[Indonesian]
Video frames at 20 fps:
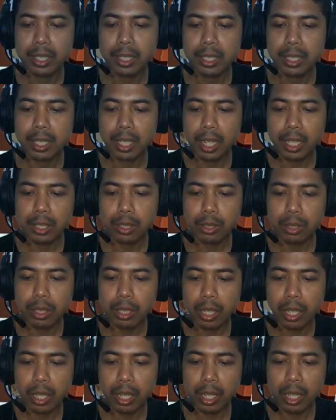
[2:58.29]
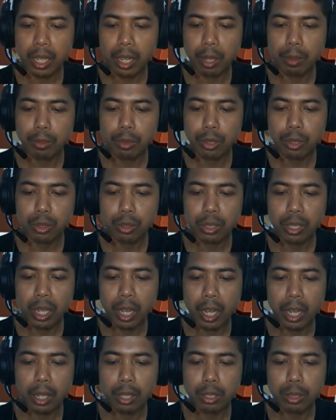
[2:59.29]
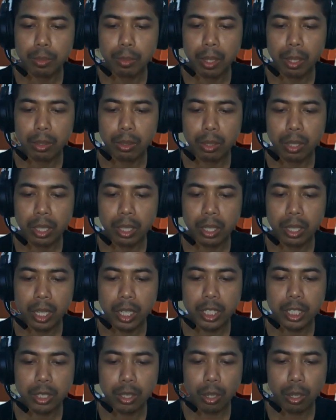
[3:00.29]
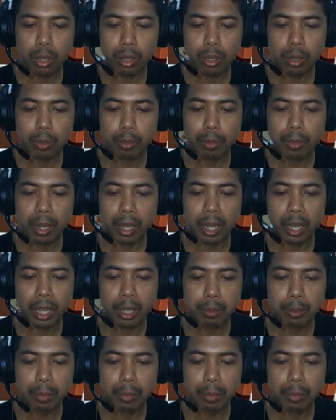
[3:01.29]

Selanjutnya, kamu juga harus melakukan restock bahan